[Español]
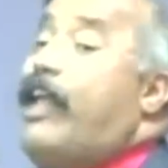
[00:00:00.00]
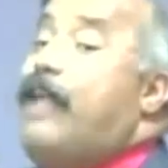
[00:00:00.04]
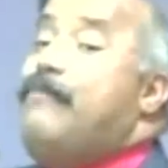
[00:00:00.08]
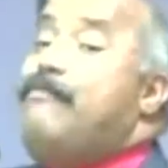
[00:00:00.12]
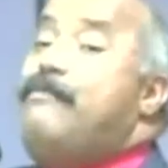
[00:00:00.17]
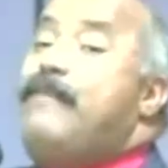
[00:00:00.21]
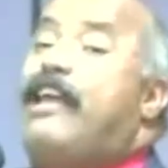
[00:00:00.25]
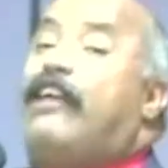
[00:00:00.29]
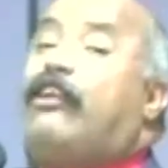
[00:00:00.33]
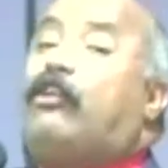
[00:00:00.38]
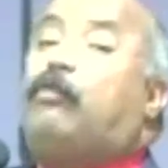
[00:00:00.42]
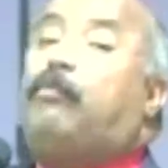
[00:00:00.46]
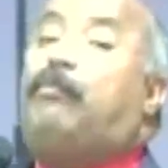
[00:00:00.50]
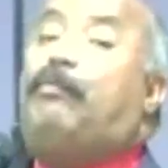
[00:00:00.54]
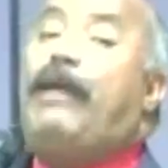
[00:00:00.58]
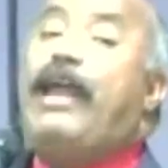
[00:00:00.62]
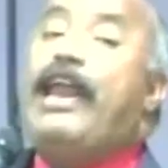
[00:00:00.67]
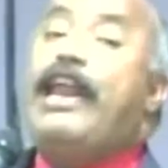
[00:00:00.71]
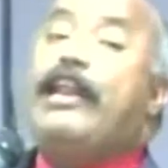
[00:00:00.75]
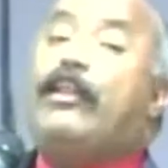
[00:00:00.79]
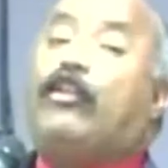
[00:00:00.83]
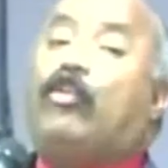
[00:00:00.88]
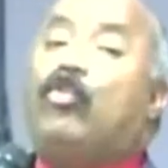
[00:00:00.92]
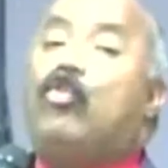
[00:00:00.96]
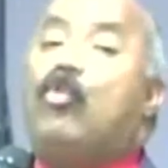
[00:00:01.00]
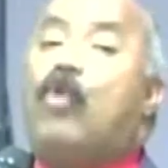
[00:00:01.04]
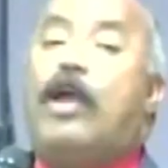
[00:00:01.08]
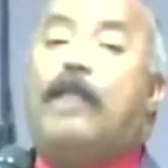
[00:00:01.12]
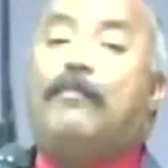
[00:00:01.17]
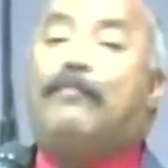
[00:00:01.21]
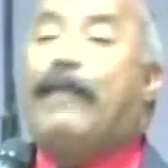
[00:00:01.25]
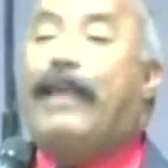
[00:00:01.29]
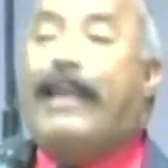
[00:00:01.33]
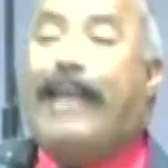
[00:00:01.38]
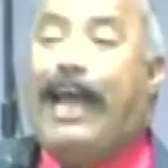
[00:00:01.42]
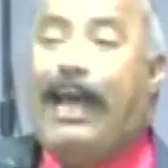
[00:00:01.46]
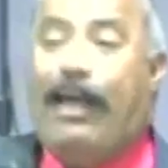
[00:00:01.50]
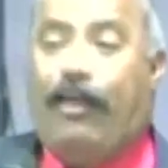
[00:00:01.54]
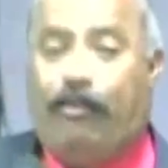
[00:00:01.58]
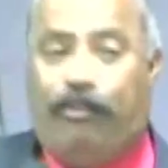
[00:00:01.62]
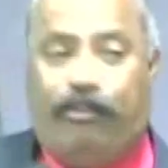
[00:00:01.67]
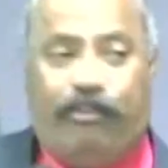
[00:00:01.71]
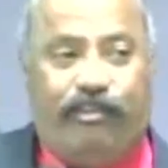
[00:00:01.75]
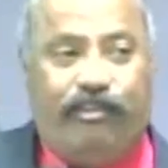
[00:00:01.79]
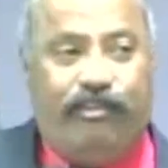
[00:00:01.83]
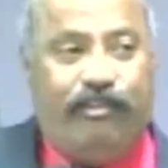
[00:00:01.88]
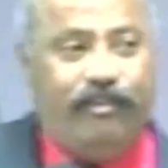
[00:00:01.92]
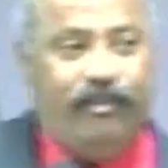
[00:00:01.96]
en mi espíritu no hay
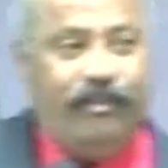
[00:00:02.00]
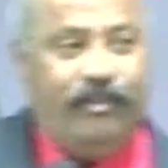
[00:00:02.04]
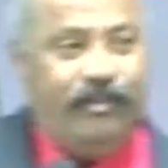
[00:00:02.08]
pecados.